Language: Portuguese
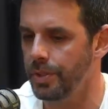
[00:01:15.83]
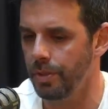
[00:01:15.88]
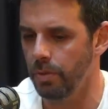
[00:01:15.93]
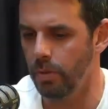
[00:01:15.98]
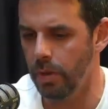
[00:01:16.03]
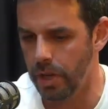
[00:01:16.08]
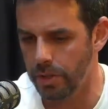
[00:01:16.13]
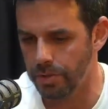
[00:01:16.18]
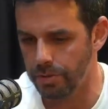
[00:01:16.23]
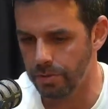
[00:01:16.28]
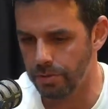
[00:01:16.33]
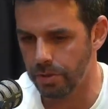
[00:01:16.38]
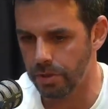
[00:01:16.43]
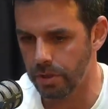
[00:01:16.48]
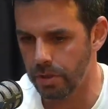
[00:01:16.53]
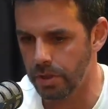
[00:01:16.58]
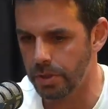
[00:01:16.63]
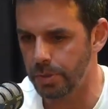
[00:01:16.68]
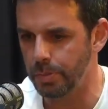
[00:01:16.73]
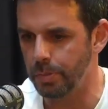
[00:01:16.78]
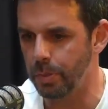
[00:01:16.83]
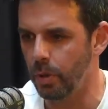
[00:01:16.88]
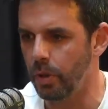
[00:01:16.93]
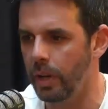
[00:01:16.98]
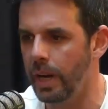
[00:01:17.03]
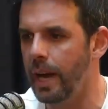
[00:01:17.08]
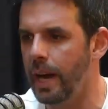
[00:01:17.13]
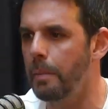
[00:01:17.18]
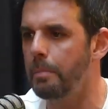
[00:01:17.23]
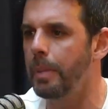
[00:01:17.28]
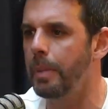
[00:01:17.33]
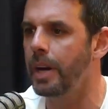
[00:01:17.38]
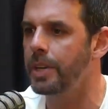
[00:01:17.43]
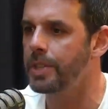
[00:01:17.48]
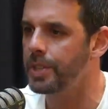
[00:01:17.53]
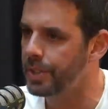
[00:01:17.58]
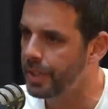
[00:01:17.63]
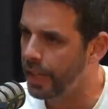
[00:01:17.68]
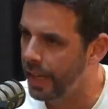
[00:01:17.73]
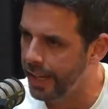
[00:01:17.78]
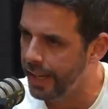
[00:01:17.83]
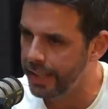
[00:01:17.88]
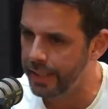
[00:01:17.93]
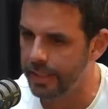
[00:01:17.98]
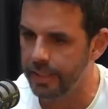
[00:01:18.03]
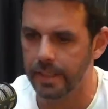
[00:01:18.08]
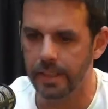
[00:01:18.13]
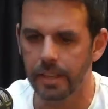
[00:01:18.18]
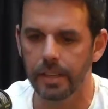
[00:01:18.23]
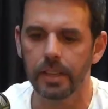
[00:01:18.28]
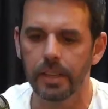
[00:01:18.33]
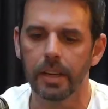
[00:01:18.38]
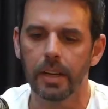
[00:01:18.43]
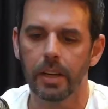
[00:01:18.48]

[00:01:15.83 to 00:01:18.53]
Eu acho que explorar a parte técnica,